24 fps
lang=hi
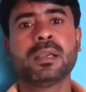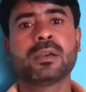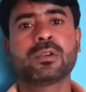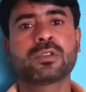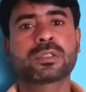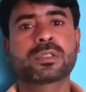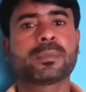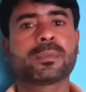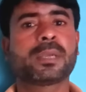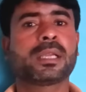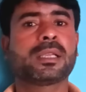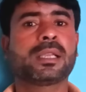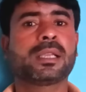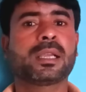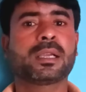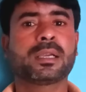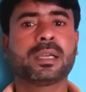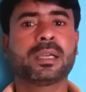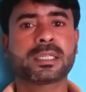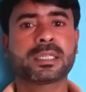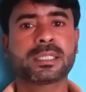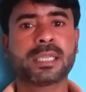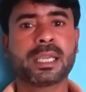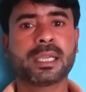उस महीने
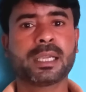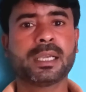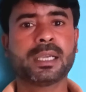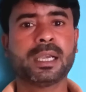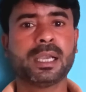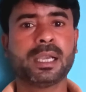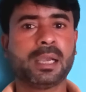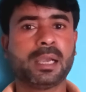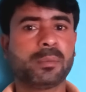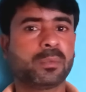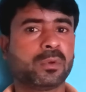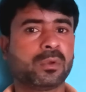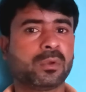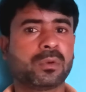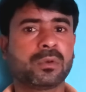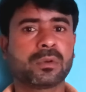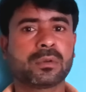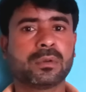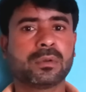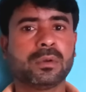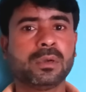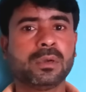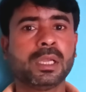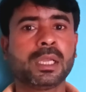कट जाएगा आप लोगों
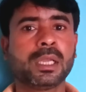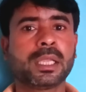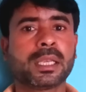को